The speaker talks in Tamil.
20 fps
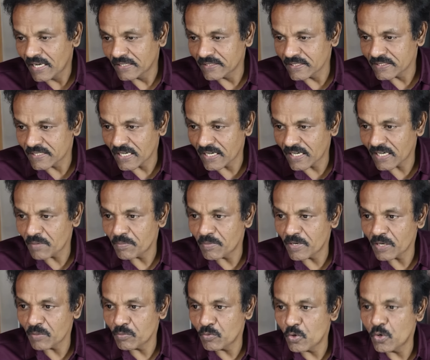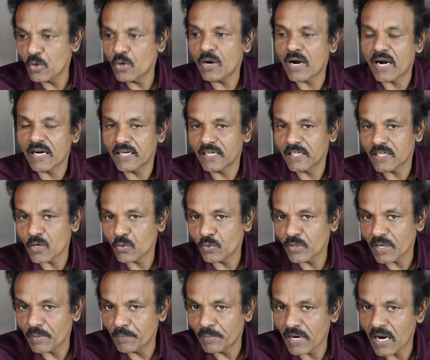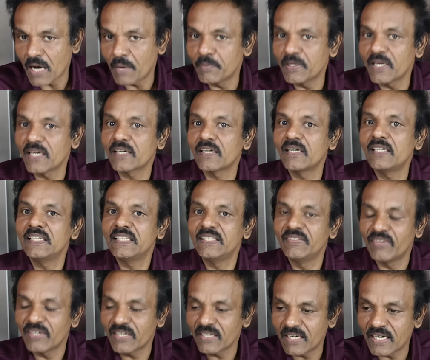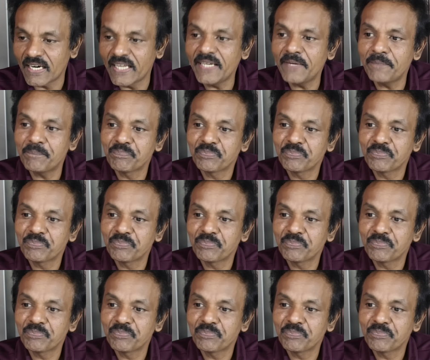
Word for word: அந்த சங்கர மடமோ அங்கே இருக்கக்கூடிய பிராமணர்கள் இவர்களை